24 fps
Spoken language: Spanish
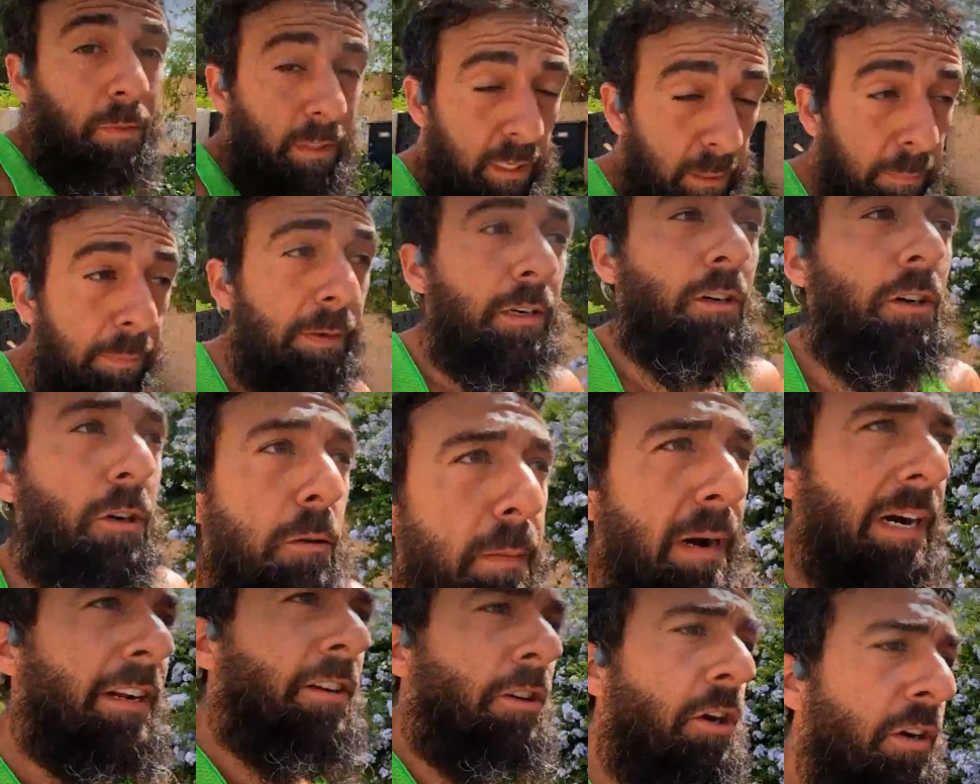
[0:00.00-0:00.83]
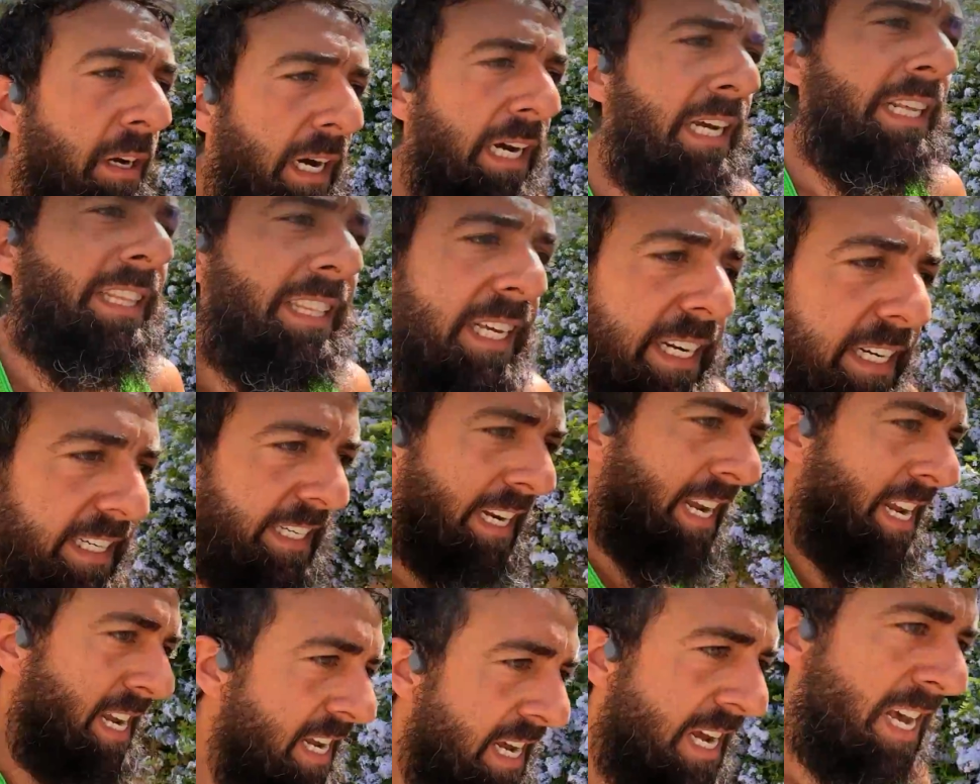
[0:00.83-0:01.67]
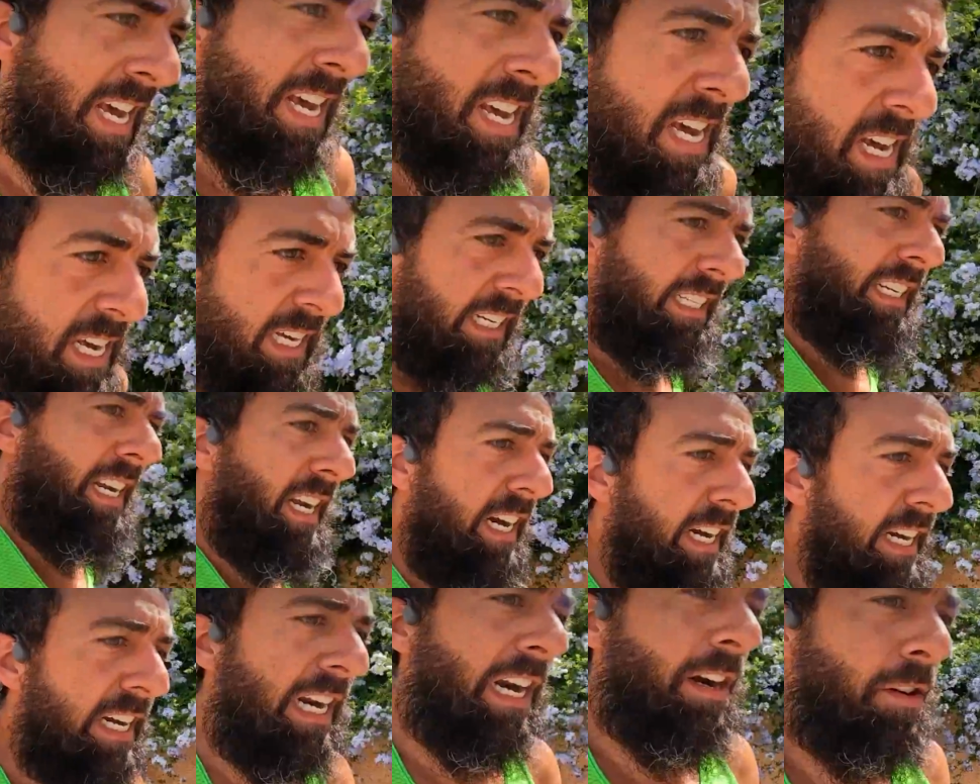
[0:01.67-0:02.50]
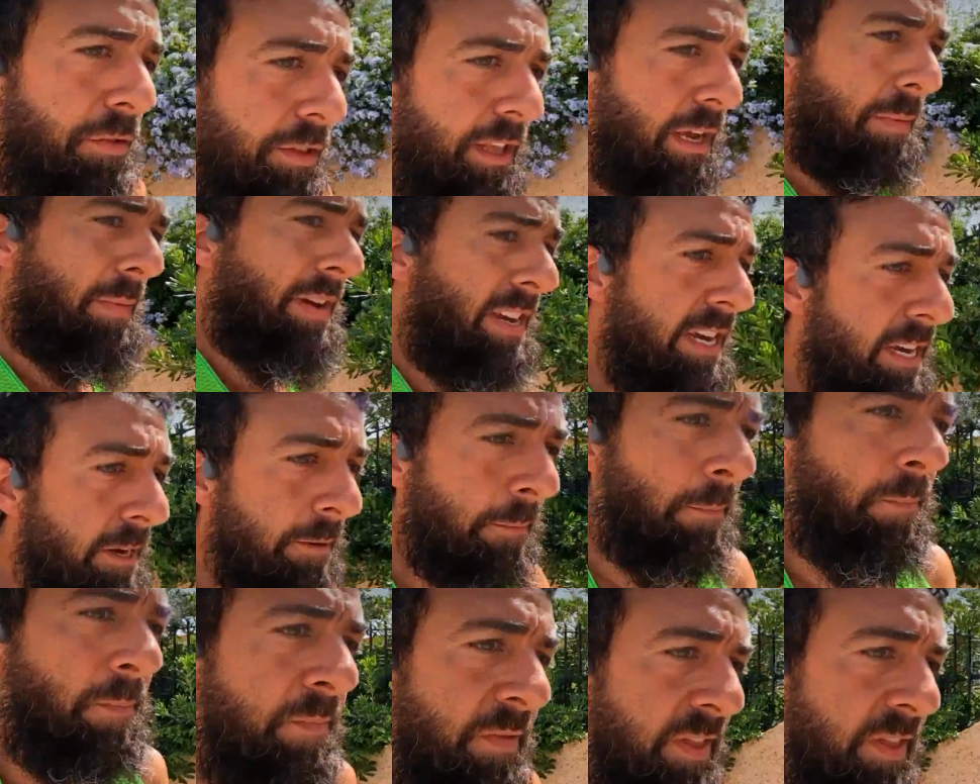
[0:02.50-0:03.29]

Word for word: típicos varios haters, se rieron de mí.